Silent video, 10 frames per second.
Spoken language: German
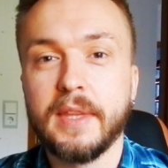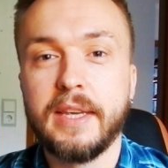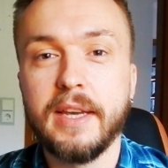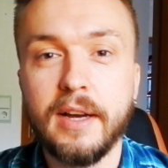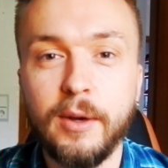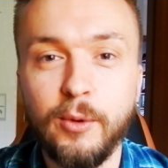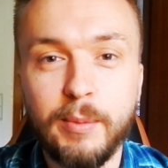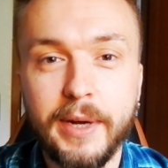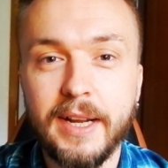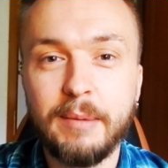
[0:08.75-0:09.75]
Ja, hallo,
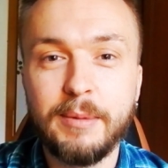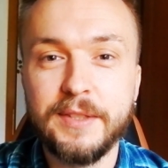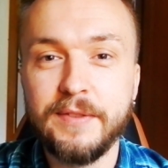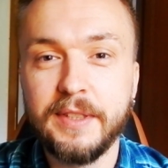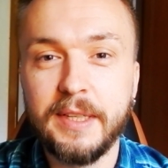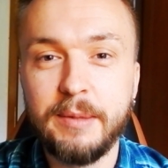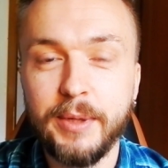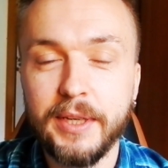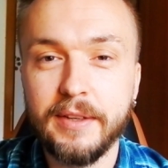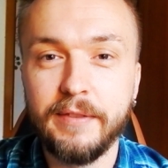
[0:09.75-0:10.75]
mein Name ist Vitali
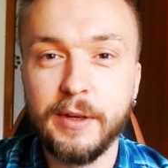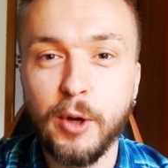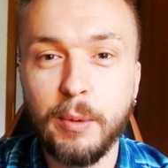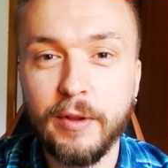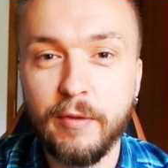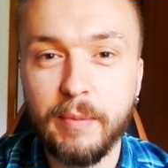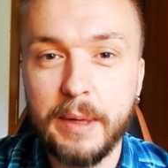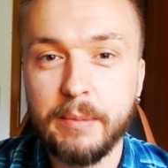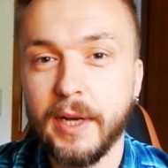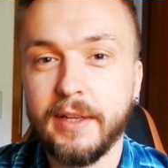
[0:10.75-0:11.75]
Mick. Willkommen auf
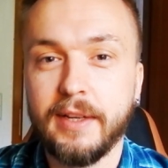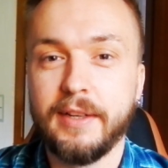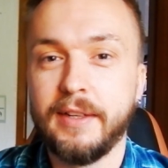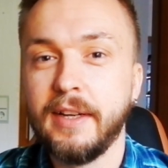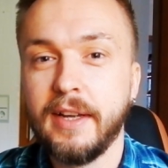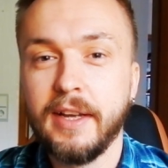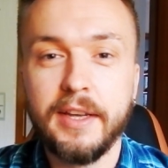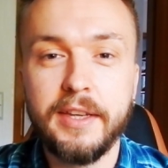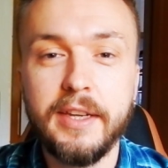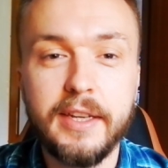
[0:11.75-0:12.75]
meinem Kanal.
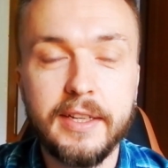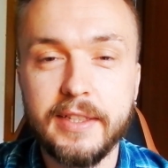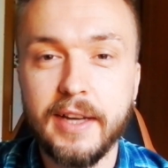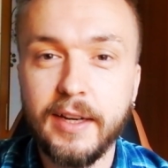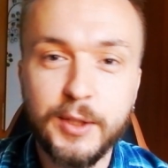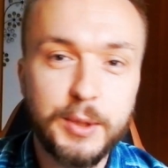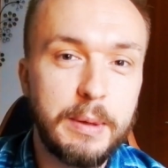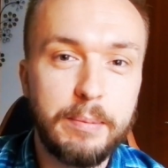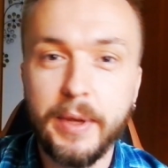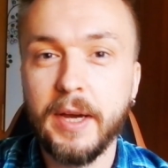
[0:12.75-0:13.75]
Hier lernt ihr alles
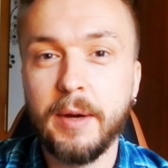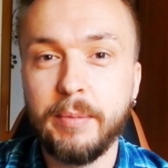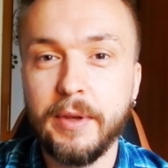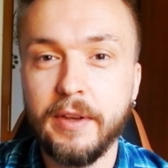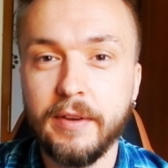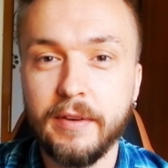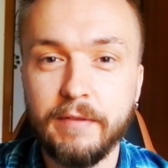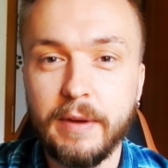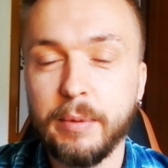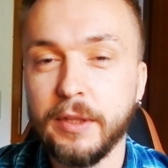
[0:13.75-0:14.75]
über PHP,
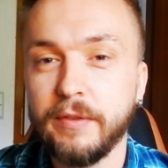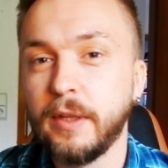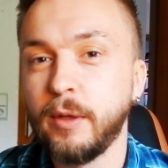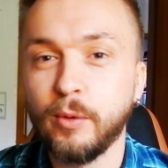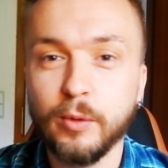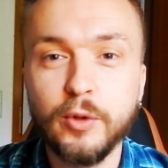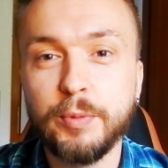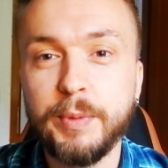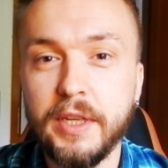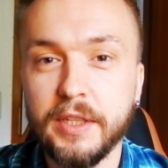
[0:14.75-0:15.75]
Webentwicklung und
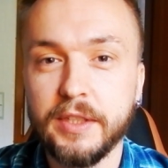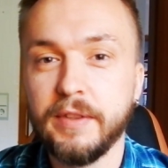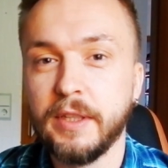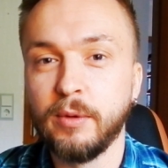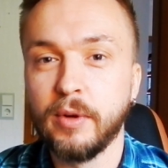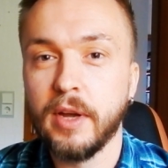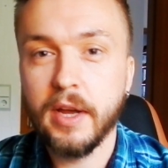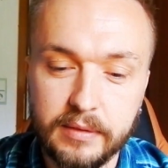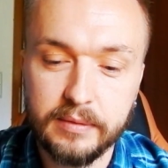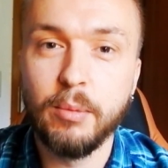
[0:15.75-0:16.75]
Spieleentwicklung.
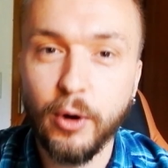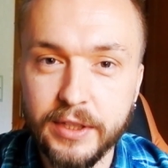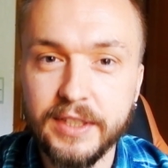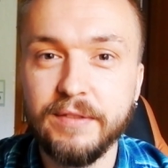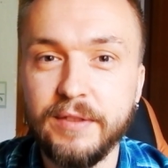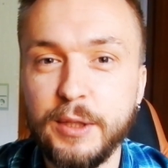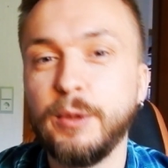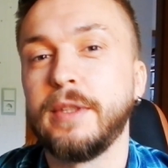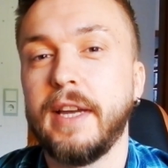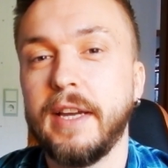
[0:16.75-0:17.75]
Im heutigen
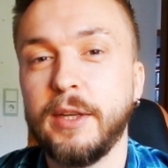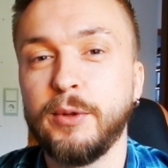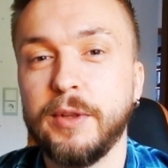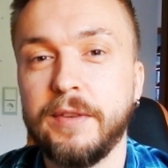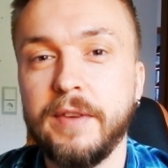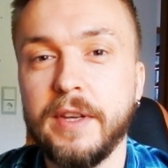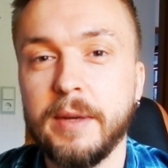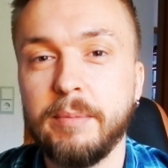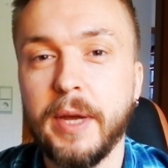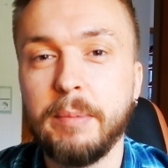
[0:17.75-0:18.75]
Video zeige ich euch,
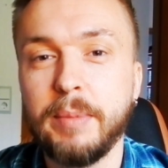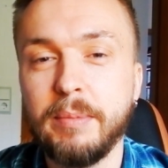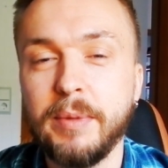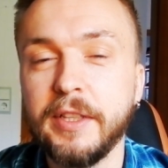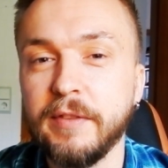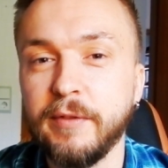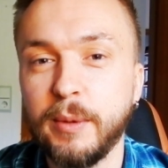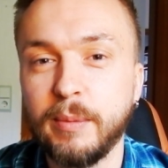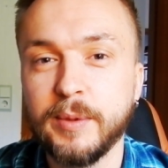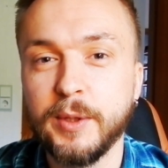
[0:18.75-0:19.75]
wie ihr einen PHP
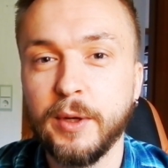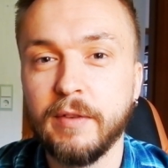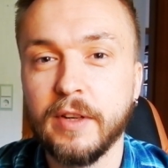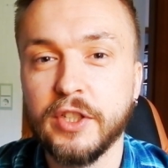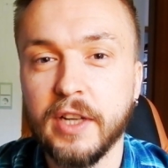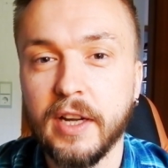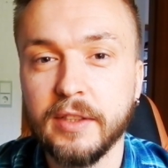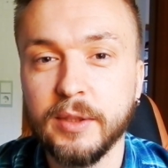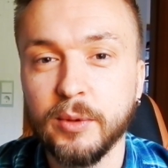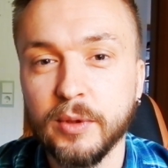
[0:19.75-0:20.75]
Built-in Webserver
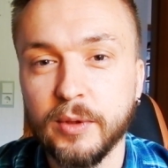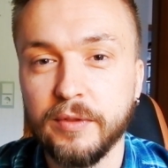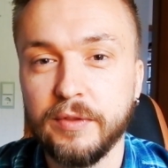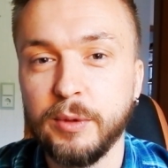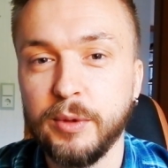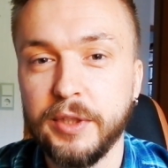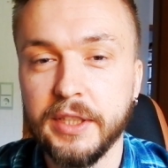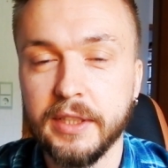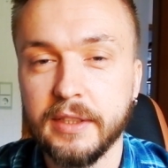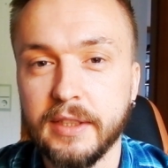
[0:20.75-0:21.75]
startet und
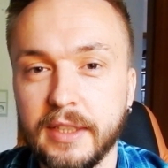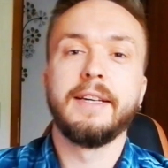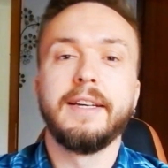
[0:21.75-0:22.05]
konfiguriert.